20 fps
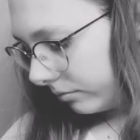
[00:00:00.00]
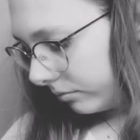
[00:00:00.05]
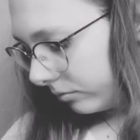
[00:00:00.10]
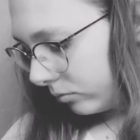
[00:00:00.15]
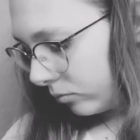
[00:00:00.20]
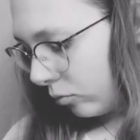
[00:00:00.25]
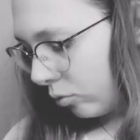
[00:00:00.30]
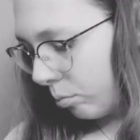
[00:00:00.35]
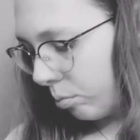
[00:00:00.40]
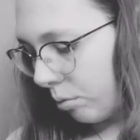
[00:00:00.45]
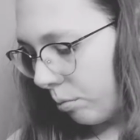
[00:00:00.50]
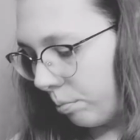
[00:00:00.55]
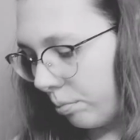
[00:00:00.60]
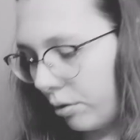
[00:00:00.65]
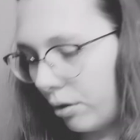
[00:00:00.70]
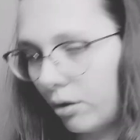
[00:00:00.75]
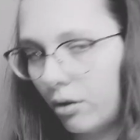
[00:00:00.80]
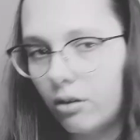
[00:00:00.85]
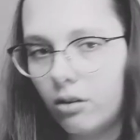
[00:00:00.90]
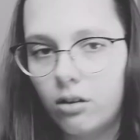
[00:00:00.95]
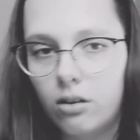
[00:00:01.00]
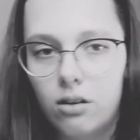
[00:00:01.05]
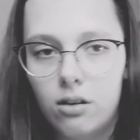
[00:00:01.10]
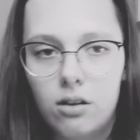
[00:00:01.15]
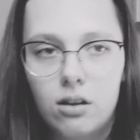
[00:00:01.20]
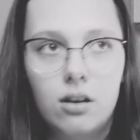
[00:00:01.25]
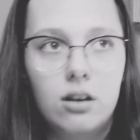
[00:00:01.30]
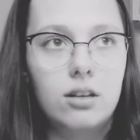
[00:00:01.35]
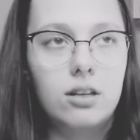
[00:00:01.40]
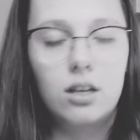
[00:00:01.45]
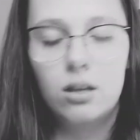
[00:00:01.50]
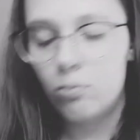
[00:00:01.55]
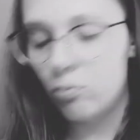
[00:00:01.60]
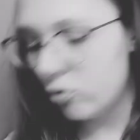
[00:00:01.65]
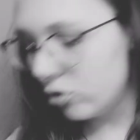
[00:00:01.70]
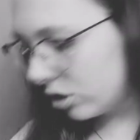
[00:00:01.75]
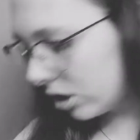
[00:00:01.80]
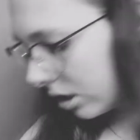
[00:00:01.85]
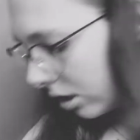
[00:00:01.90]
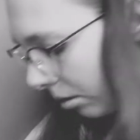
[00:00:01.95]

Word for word: Mon a une mouche qui